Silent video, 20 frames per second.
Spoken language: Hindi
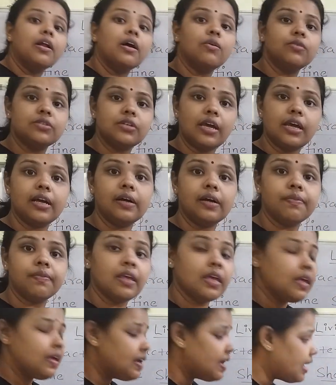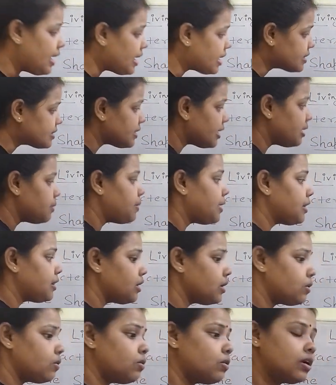बड़ा हो जाएगा एक साल बाद
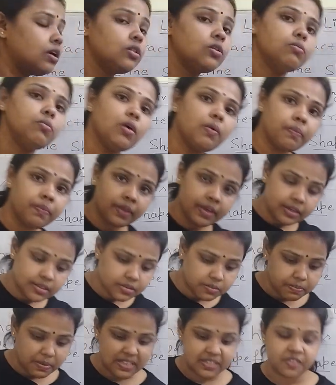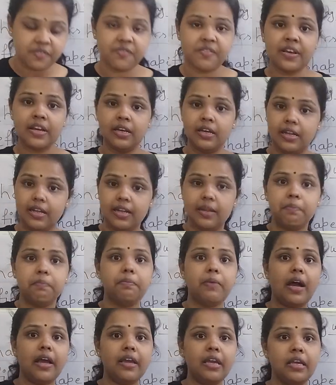देखोगे तो वो अपनी स्पेसिफिक
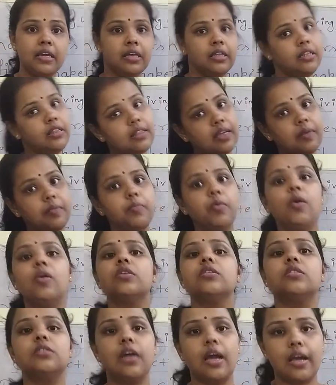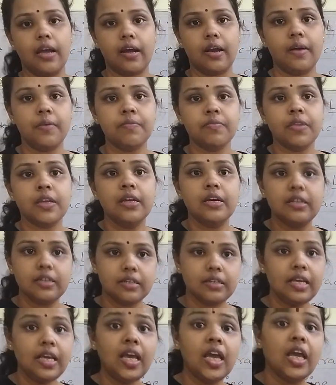लंबाई तक पहुंच जाएगा
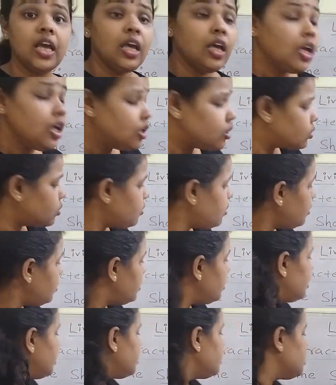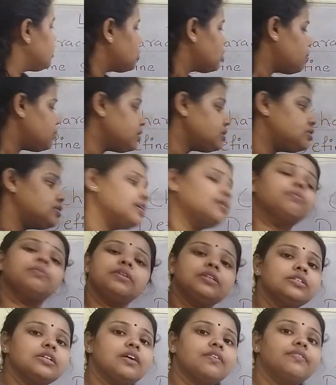ठीक है तो तो वो
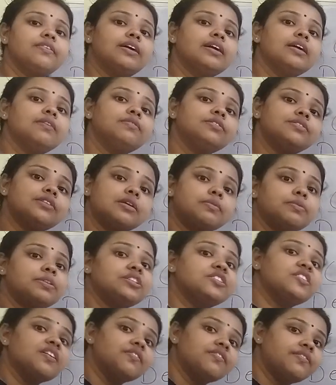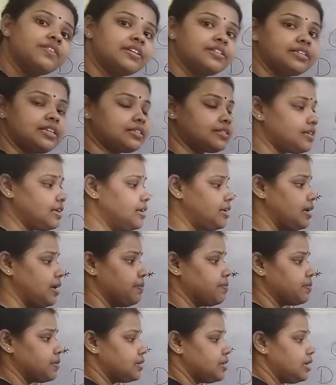जर्मन शेफर्ड है वो जर्मन शेफर्ड जैसा ही
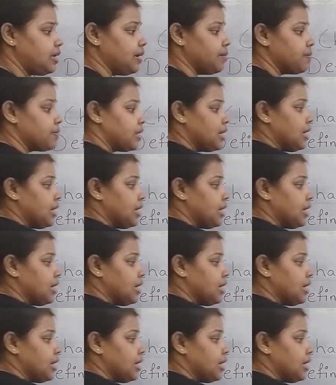है ठीक है